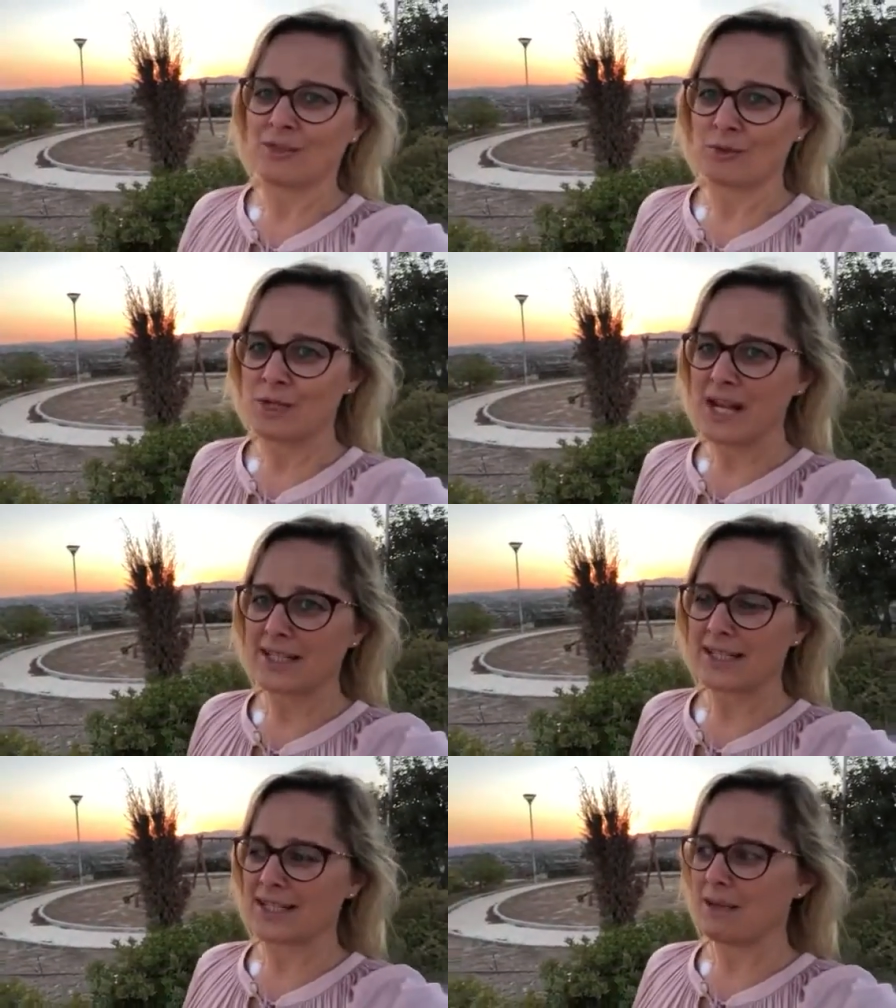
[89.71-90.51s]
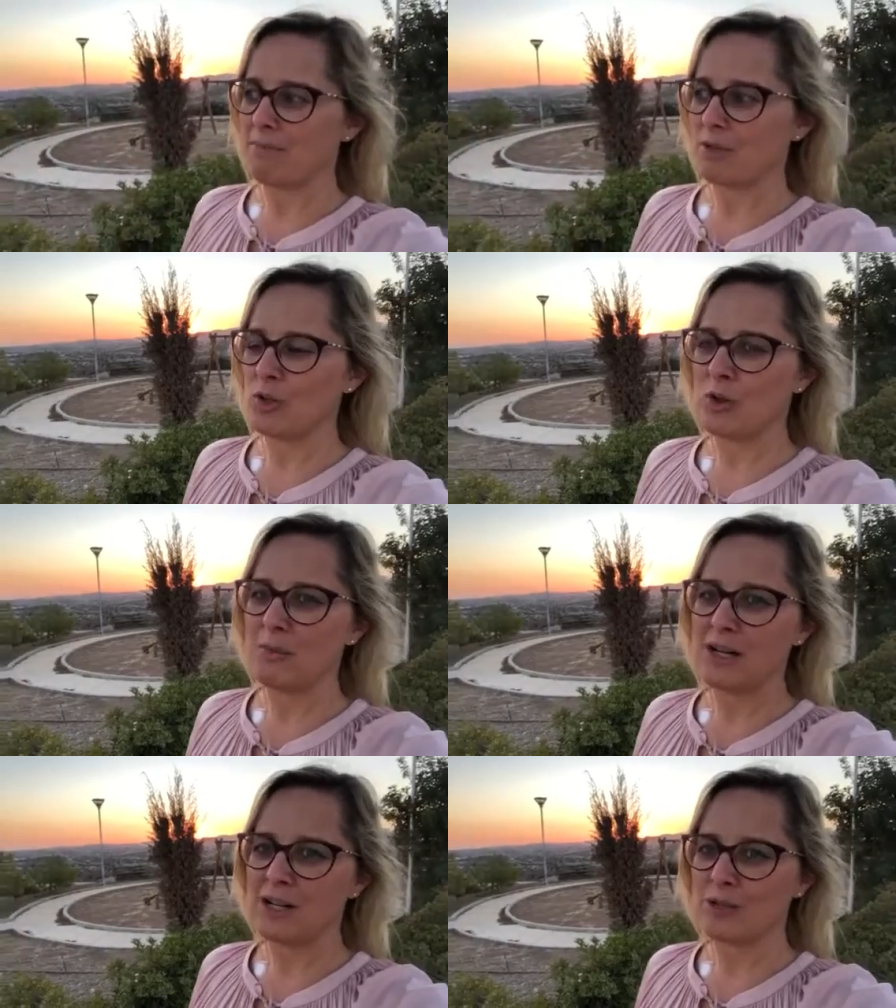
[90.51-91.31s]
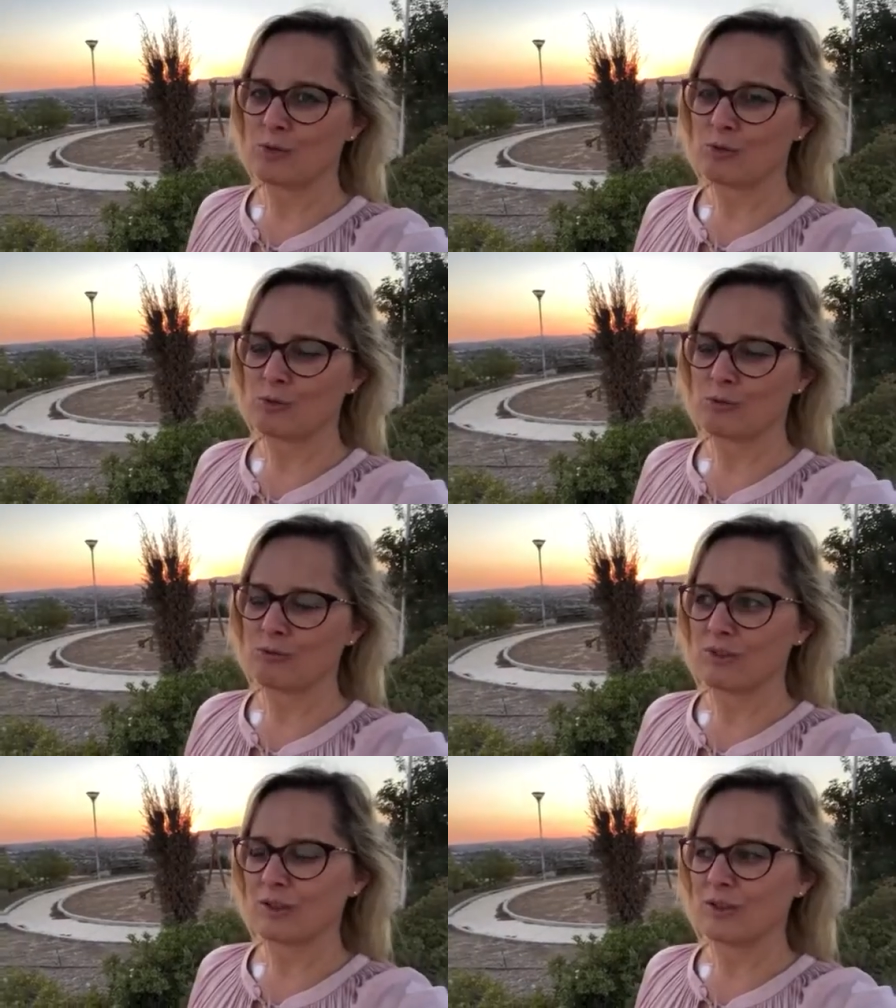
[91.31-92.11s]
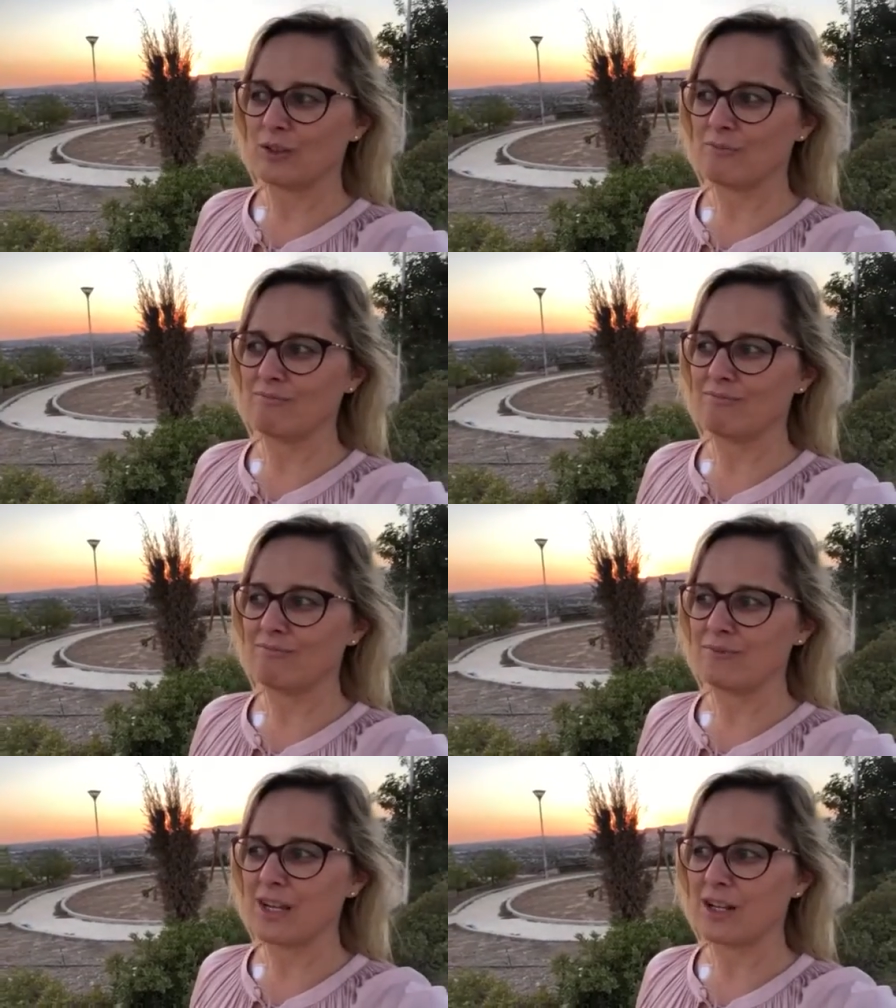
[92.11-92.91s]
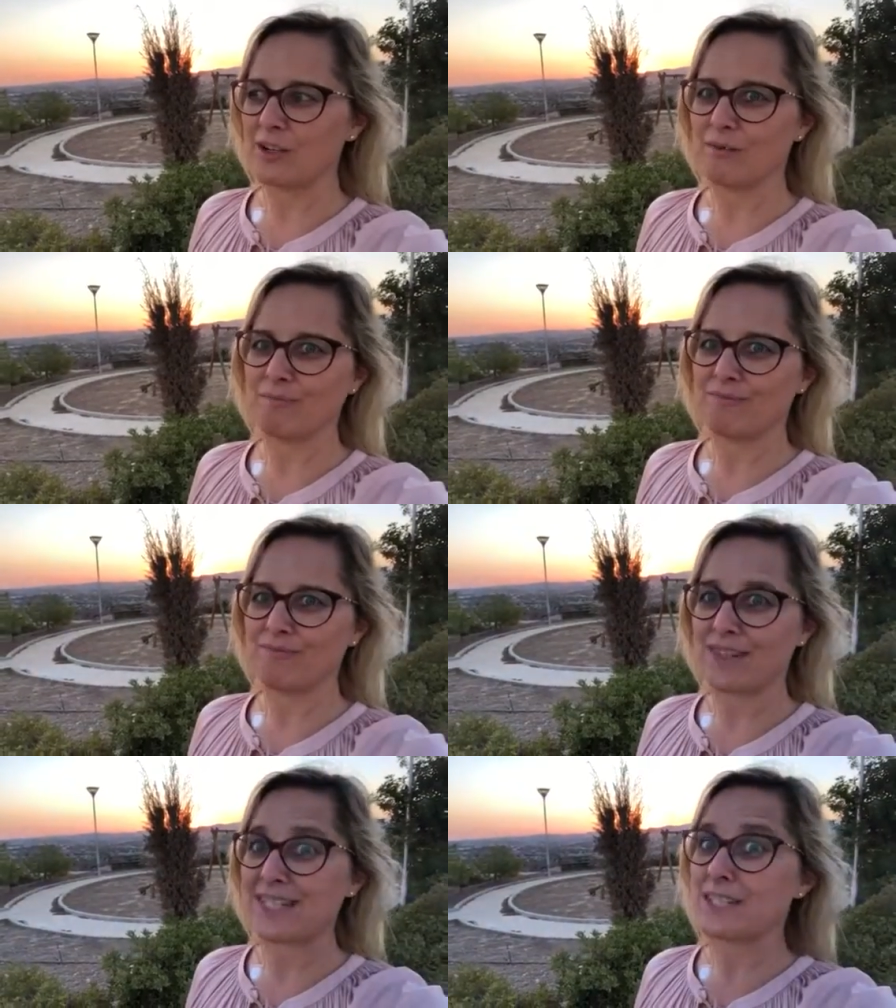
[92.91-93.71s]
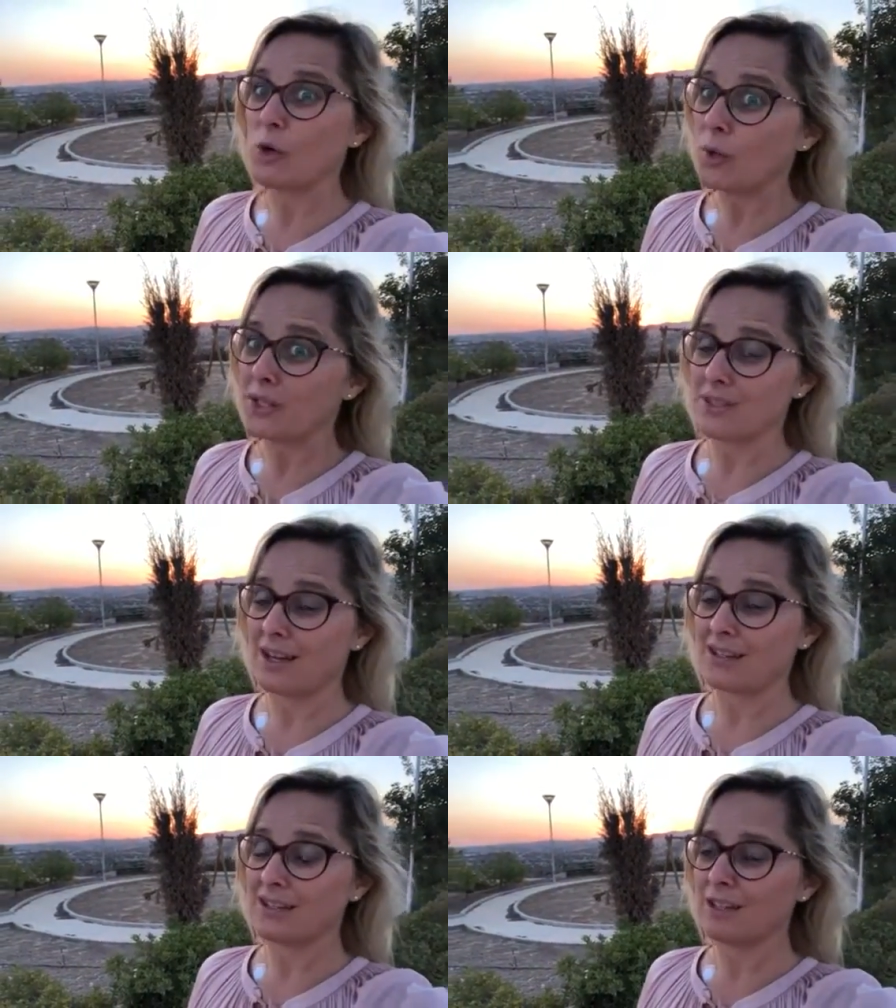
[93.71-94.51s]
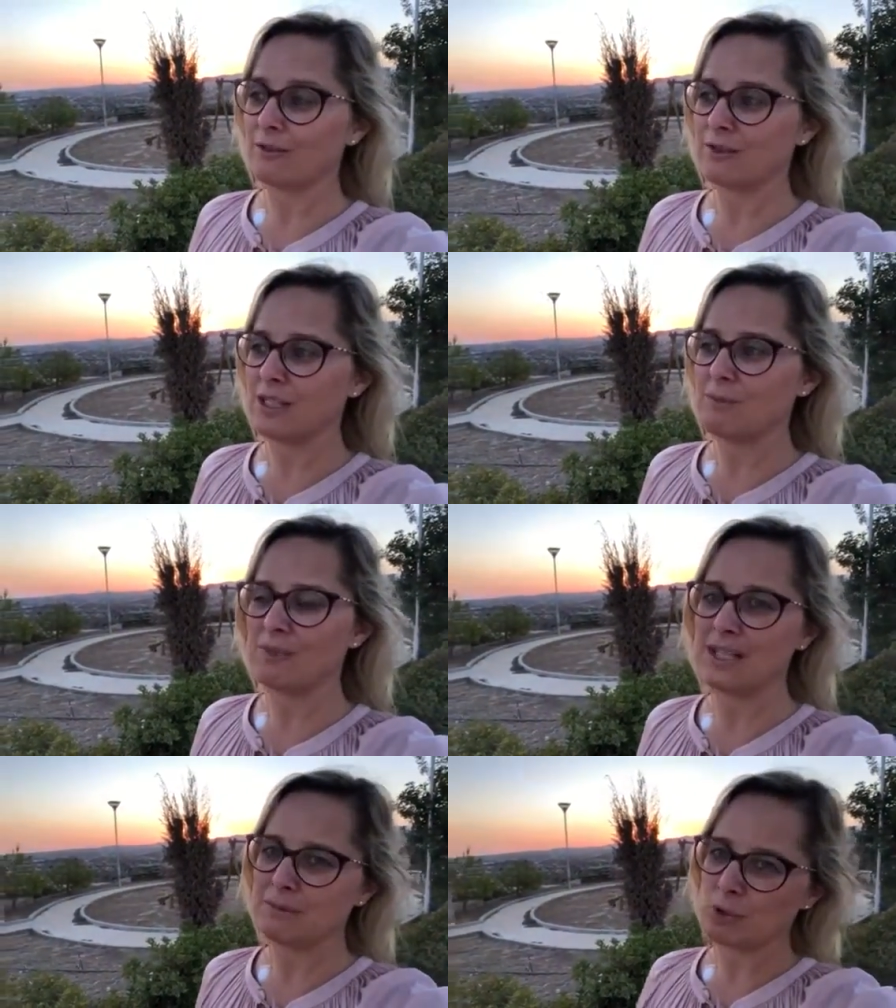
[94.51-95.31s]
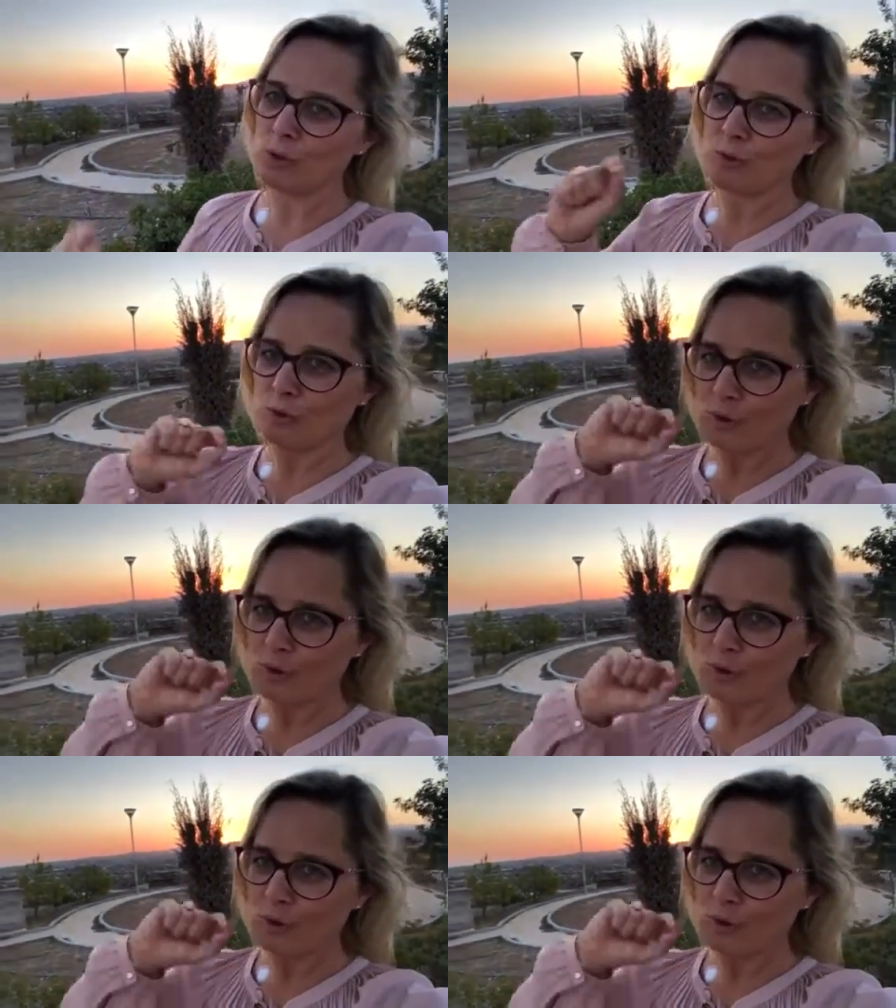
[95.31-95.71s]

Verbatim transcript: so ein Next Step nochmal, so, so ein, ähm, ja, was Neues in Angriff nehmen, weil ich mir noch